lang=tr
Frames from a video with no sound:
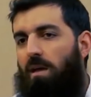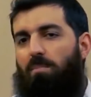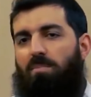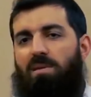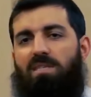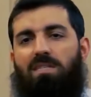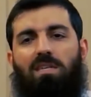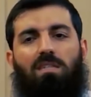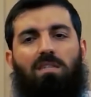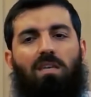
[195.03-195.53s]

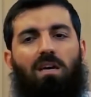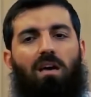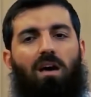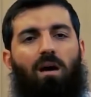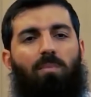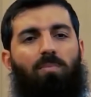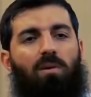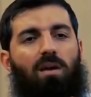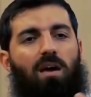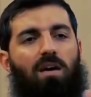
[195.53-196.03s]
Biz gittik
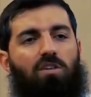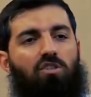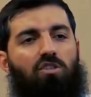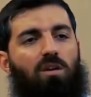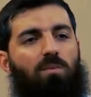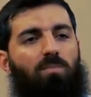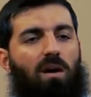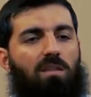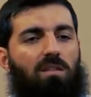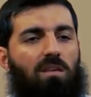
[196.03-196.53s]
kapıyı
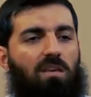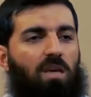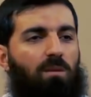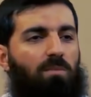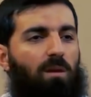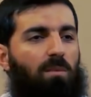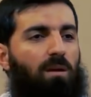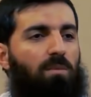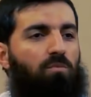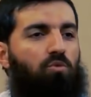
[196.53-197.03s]
açtık baktık ki
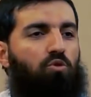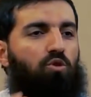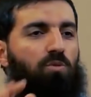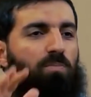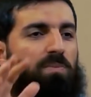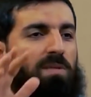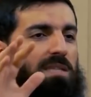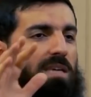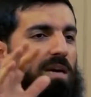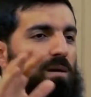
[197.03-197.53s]
babam yüzü
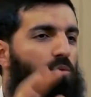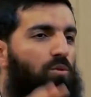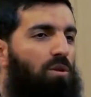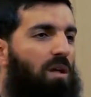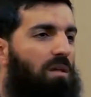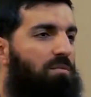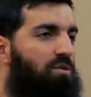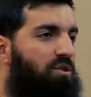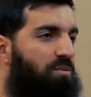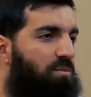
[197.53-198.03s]
pisliğe
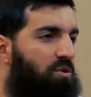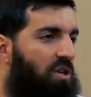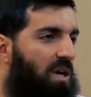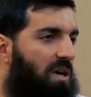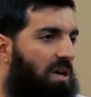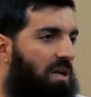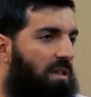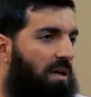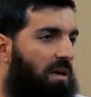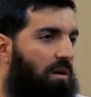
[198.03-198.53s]
bulanmış bir
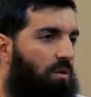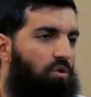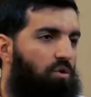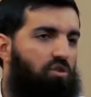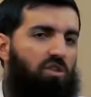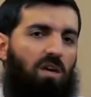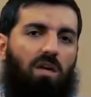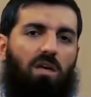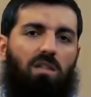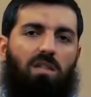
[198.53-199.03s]
şekilde o
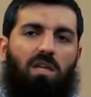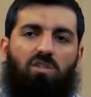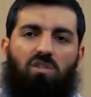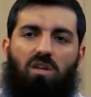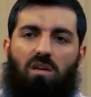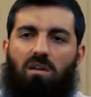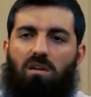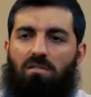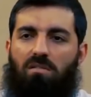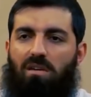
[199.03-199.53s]
şekilde
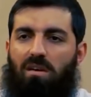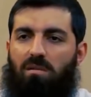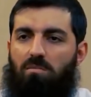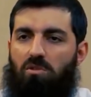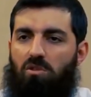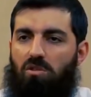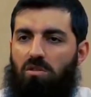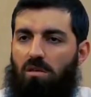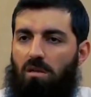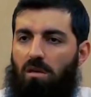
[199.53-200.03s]
canını
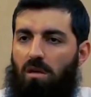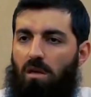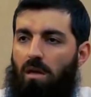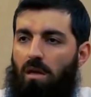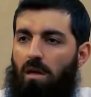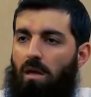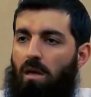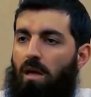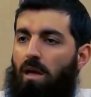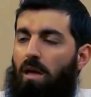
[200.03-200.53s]
vermiş.
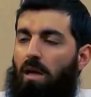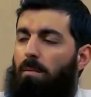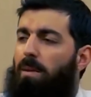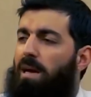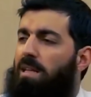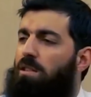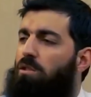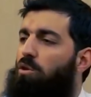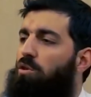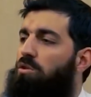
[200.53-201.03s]

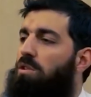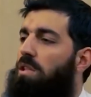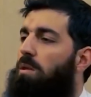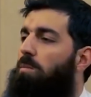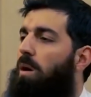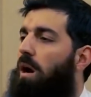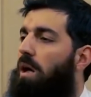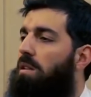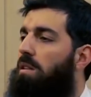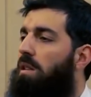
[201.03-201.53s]
Ben diyor dedim
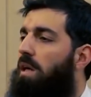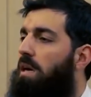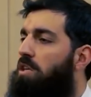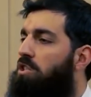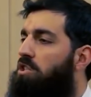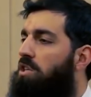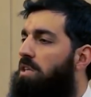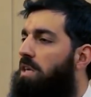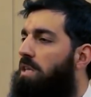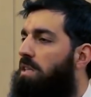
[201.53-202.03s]
Allah
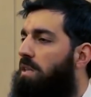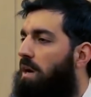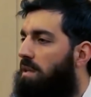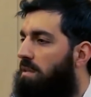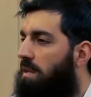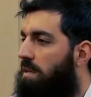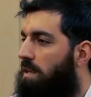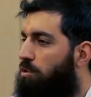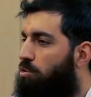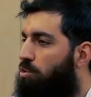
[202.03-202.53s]
için git
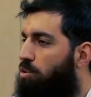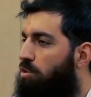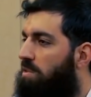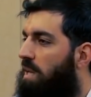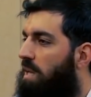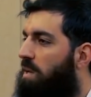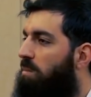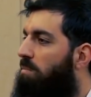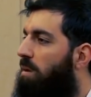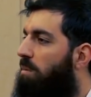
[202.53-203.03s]
annene sor
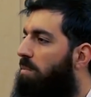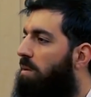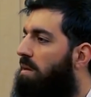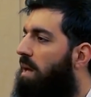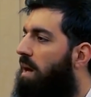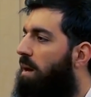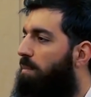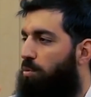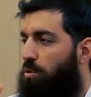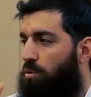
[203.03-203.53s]
senin baban ne
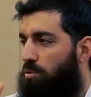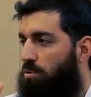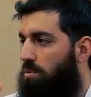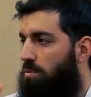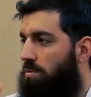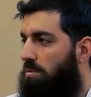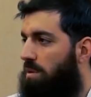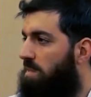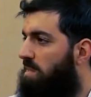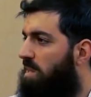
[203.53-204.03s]
yapıyordu?
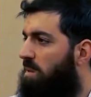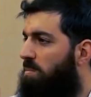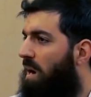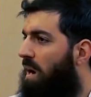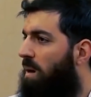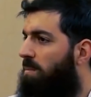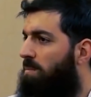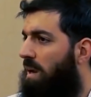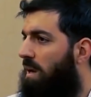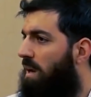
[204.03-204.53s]
Nasıl
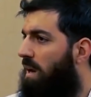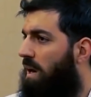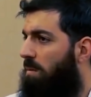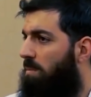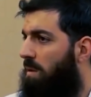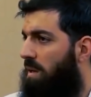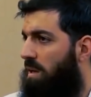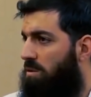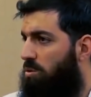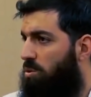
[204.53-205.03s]
bir amelle
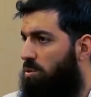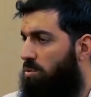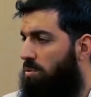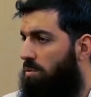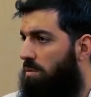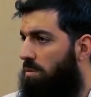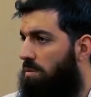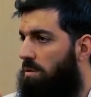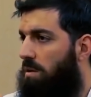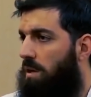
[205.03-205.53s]
amel
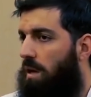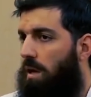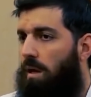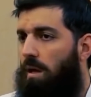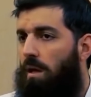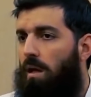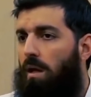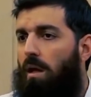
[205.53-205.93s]
ediyordu diye.